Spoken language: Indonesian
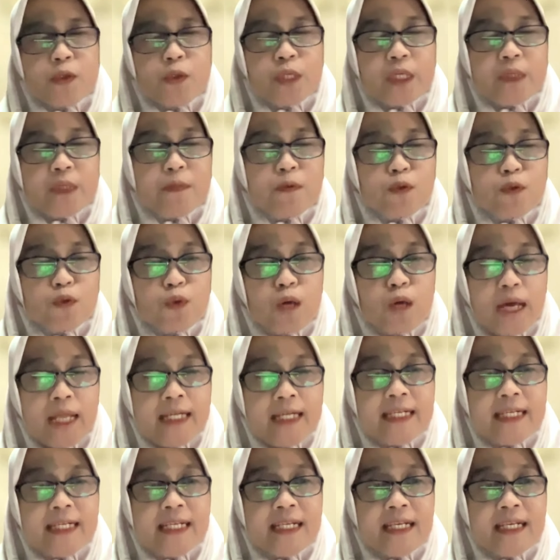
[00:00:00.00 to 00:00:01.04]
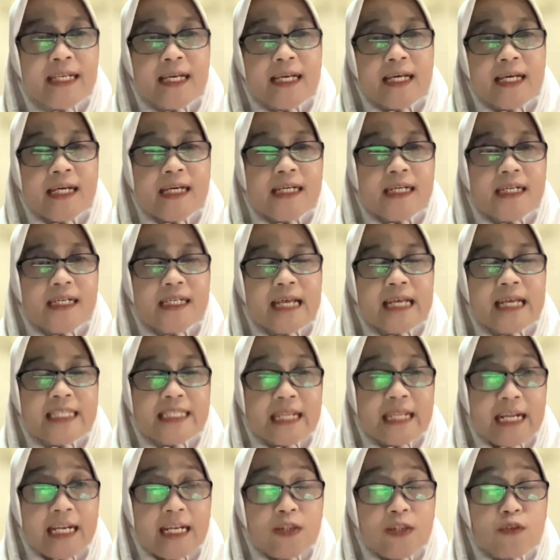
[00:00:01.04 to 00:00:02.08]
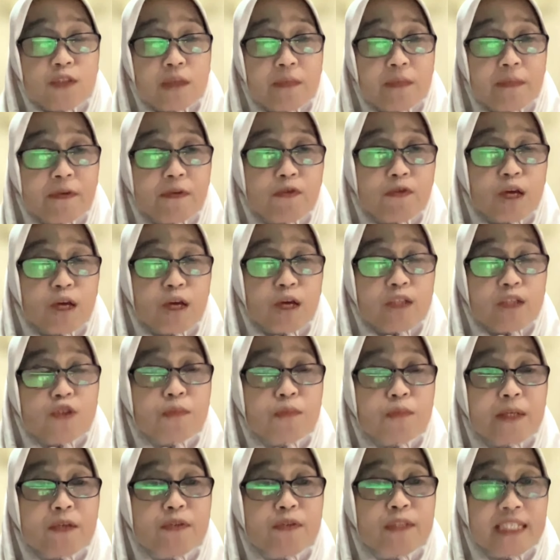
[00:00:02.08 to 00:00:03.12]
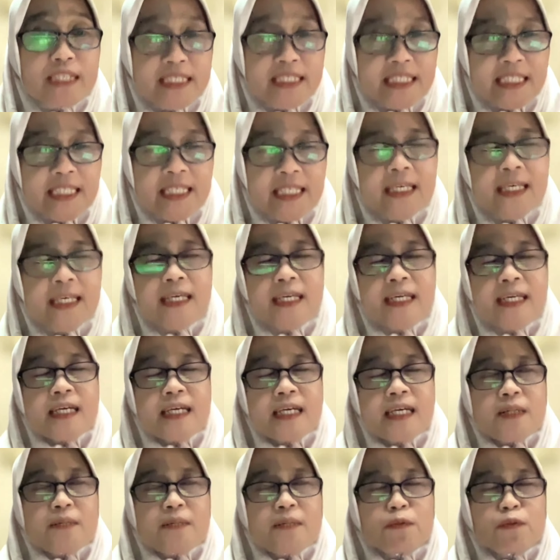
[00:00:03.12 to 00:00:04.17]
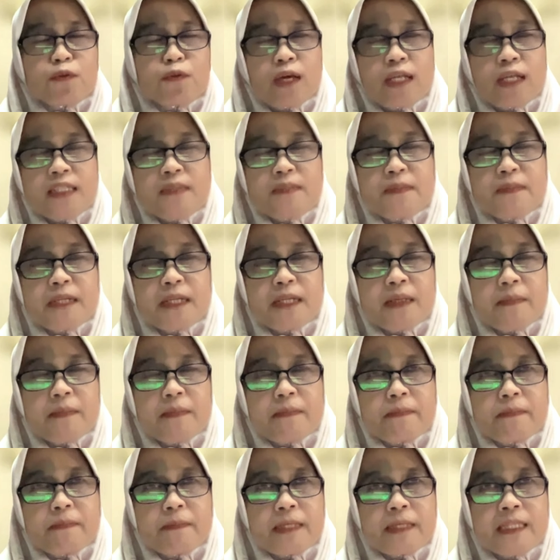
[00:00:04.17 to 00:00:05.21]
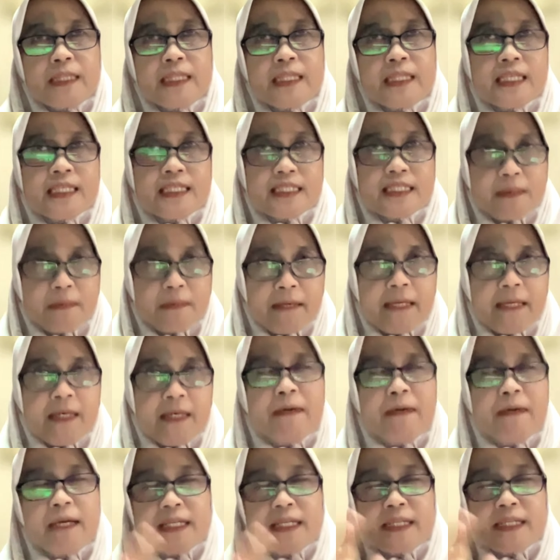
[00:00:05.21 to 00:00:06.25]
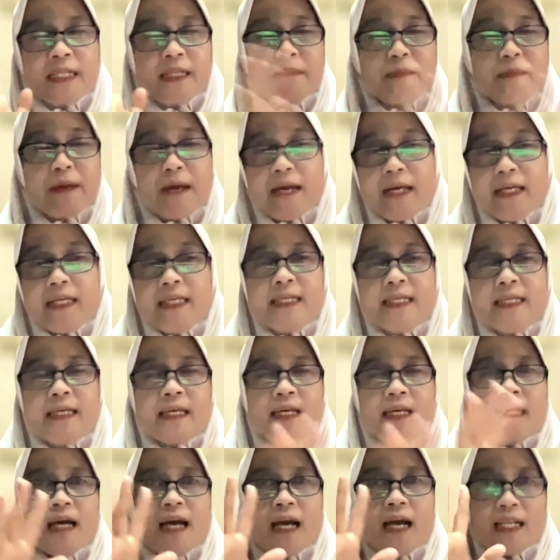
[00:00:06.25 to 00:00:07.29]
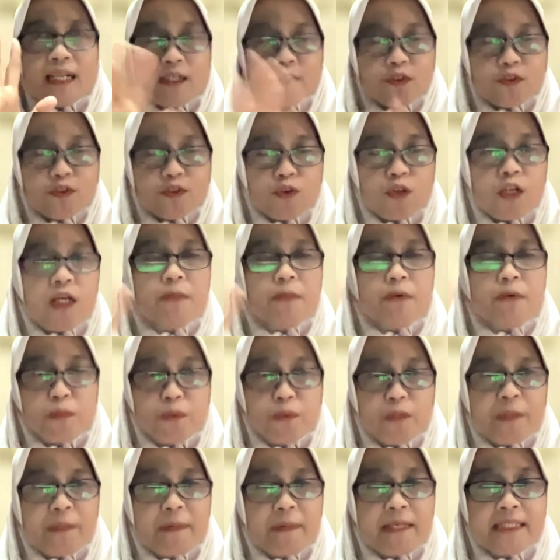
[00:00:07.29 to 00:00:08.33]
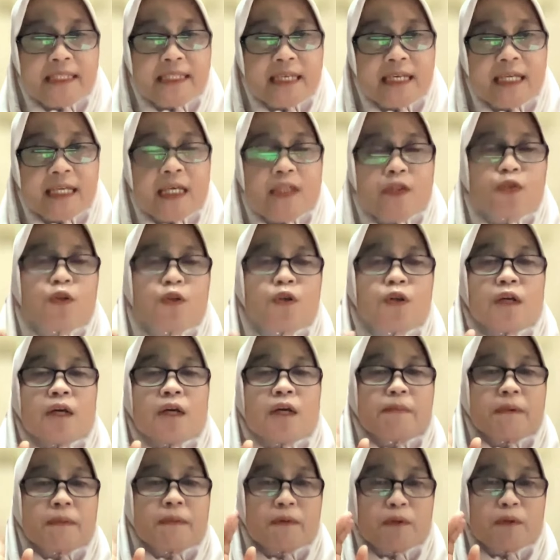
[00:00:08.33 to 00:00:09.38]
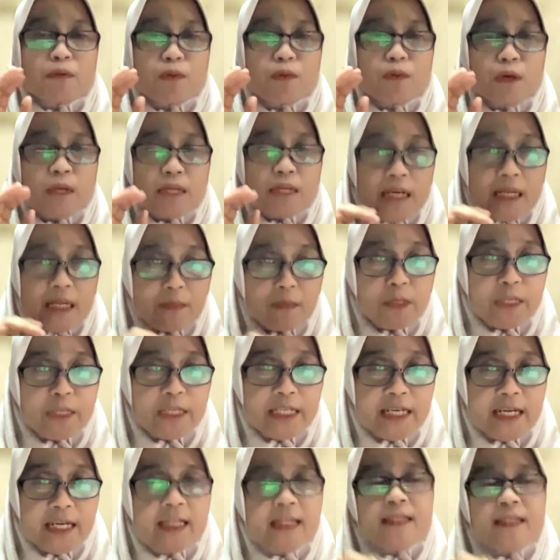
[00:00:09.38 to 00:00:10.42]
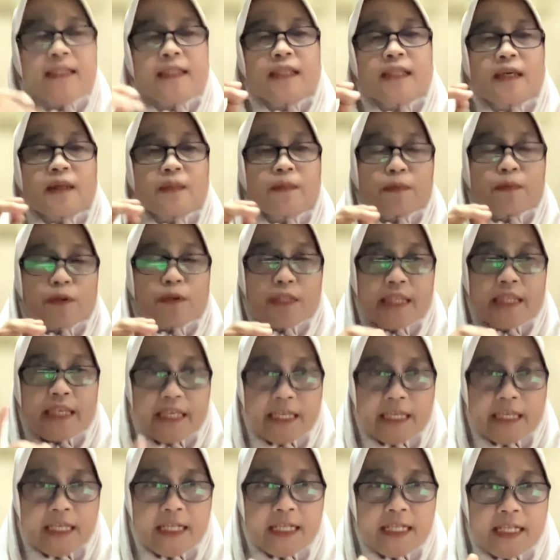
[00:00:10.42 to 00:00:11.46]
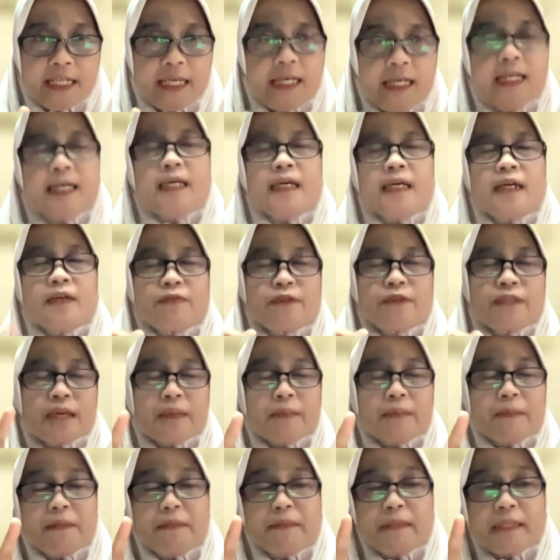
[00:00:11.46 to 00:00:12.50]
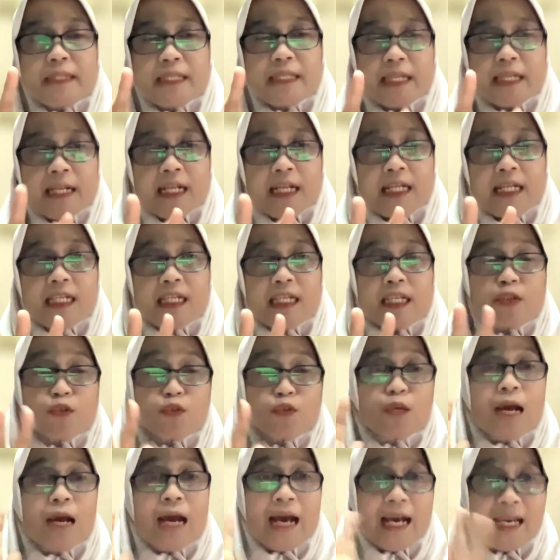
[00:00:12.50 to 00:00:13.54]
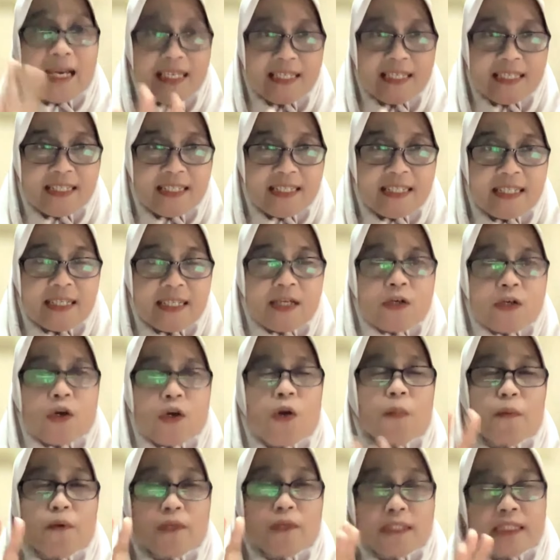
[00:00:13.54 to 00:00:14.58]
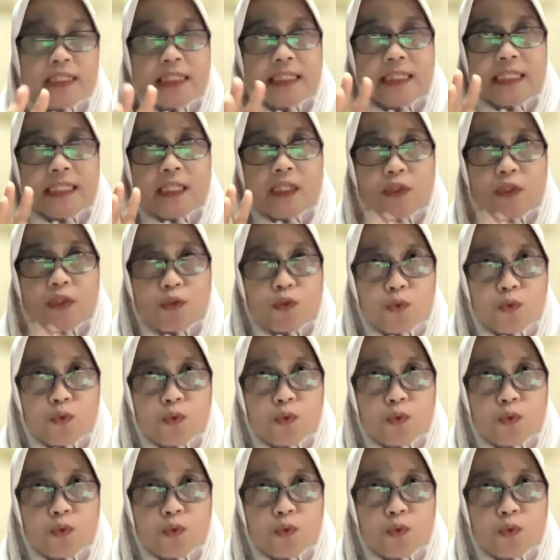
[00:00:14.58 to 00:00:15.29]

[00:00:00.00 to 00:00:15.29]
kebutuhan uh, dasar anak, terutama untuk asupan nutrisi, kebutuhan sebenarnya intinya sama ya, baik dari bayi, anak sekolah maupun remaja, yaitu pemenuhan karbohidrat, protein ya, vitamin mineral dan juga air. Komposisi itu